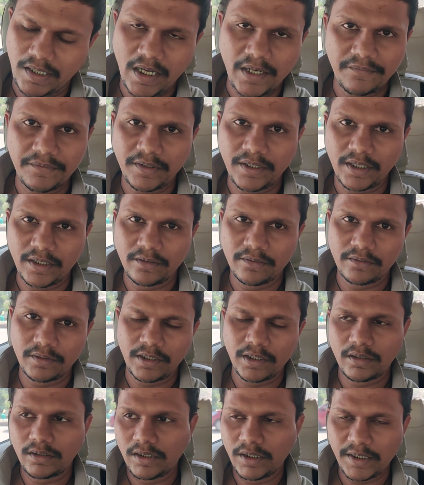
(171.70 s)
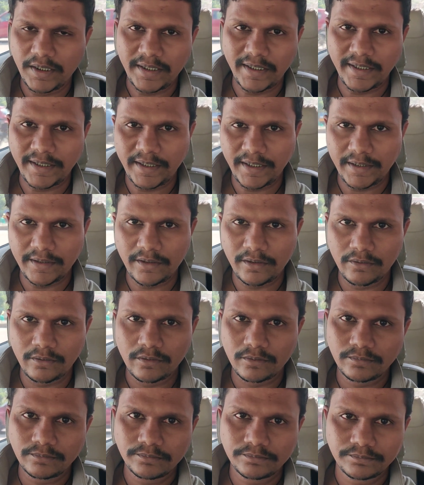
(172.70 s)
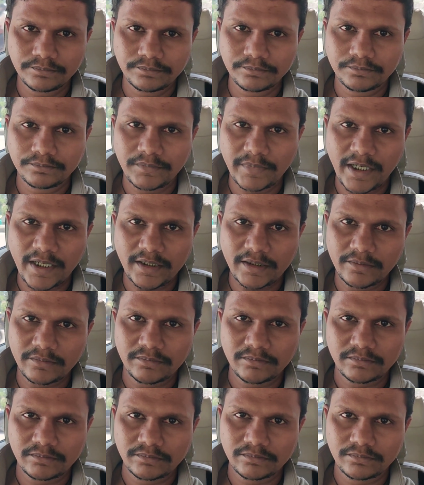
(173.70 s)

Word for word: ట్రాఫిక్గానే ఉంది కాబట్టి ఇక్కడిక్కడే తిరుగుదాం మ్యాక్సిమం